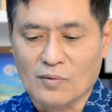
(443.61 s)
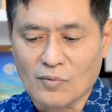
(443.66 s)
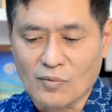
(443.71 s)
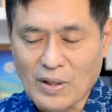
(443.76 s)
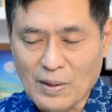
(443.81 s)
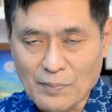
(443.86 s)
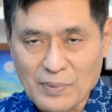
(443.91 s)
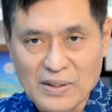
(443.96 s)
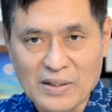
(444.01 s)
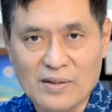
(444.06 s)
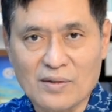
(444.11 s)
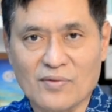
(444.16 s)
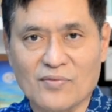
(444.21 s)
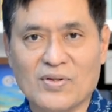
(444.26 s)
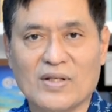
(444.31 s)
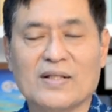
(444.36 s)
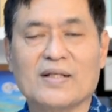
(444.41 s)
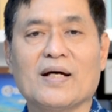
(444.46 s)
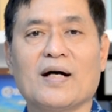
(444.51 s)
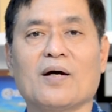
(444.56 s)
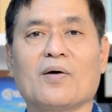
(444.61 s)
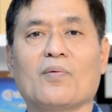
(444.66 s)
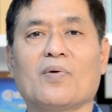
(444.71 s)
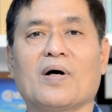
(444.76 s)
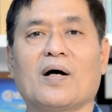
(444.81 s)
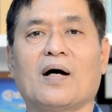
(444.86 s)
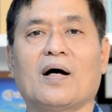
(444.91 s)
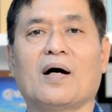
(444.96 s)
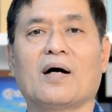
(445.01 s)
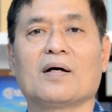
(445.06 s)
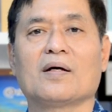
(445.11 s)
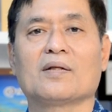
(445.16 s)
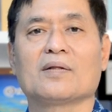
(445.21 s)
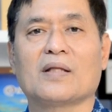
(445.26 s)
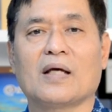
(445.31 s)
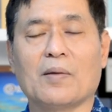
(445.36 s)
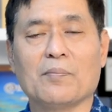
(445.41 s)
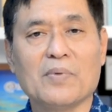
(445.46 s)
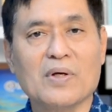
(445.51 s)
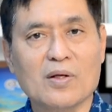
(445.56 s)
วางพื้นเซตยากกว่า
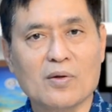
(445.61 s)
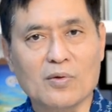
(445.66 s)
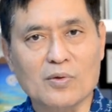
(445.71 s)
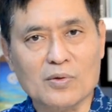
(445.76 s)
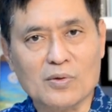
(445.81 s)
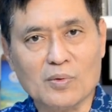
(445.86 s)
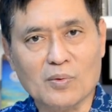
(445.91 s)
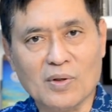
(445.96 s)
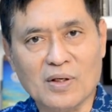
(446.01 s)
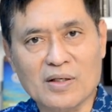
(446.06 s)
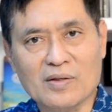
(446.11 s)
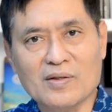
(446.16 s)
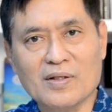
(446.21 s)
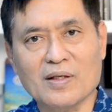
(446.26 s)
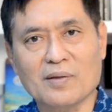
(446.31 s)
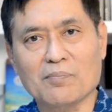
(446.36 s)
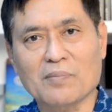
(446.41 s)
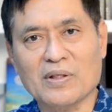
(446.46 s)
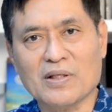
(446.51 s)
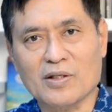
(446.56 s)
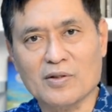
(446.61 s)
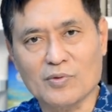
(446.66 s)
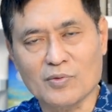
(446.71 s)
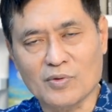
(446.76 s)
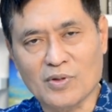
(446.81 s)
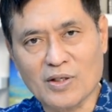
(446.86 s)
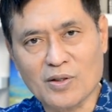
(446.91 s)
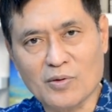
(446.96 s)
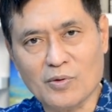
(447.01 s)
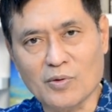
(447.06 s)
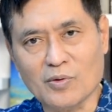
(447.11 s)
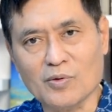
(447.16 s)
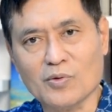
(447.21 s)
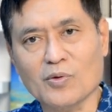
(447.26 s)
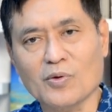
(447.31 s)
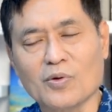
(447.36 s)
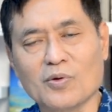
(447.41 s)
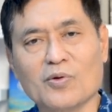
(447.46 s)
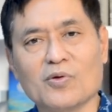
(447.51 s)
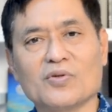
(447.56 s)
แต่เมื่อลงตัวแล้วเนี่ยมันจะอยู่ได้คงท
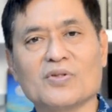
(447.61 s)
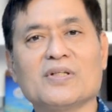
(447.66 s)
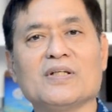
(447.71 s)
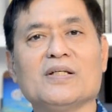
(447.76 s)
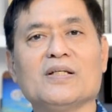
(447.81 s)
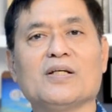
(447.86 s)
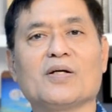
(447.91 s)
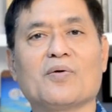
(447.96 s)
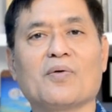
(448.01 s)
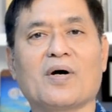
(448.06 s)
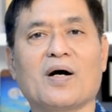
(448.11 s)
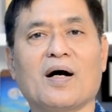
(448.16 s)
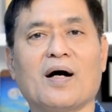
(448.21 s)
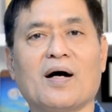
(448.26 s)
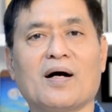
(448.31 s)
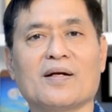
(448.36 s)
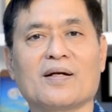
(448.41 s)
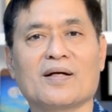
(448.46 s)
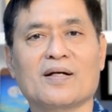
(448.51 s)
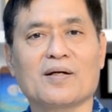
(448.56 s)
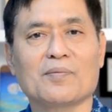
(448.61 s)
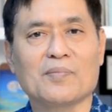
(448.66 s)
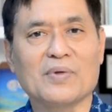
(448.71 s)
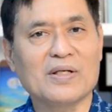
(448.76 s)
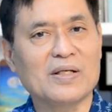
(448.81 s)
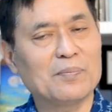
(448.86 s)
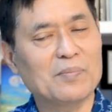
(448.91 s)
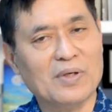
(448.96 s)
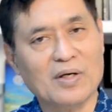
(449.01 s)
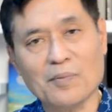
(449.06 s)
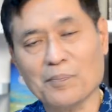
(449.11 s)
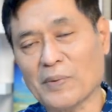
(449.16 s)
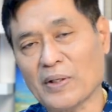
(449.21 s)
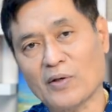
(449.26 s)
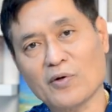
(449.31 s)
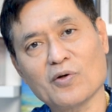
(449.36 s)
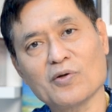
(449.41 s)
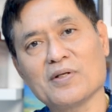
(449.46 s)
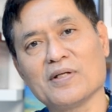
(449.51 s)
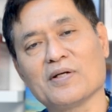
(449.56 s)
นคงที่กว่านะครับ อันนี้มันก็เป็น
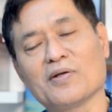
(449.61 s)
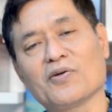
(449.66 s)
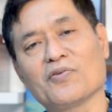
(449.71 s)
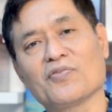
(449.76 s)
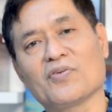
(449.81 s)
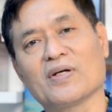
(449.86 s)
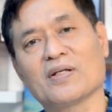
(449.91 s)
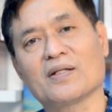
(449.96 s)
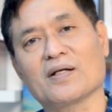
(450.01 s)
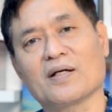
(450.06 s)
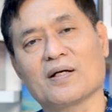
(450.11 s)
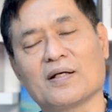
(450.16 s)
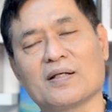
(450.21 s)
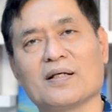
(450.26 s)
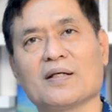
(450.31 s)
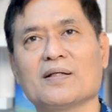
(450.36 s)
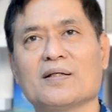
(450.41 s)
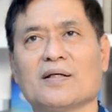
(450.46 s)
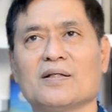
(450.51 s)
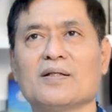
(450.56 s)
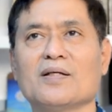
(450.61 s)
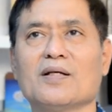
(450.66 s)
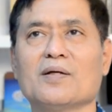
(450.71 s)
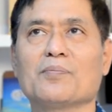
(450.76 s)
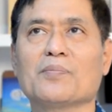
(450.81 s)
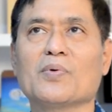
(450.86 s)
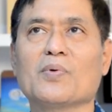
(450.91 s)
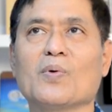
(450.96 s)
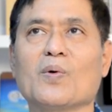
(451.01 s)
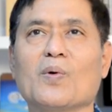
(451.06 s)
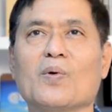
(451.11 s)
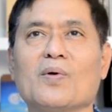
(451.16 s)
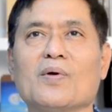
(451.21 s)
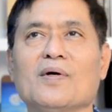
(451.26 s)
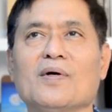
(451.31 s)
ข้อดีข้อเสียต่างกัน ในขณะที่ลำโพง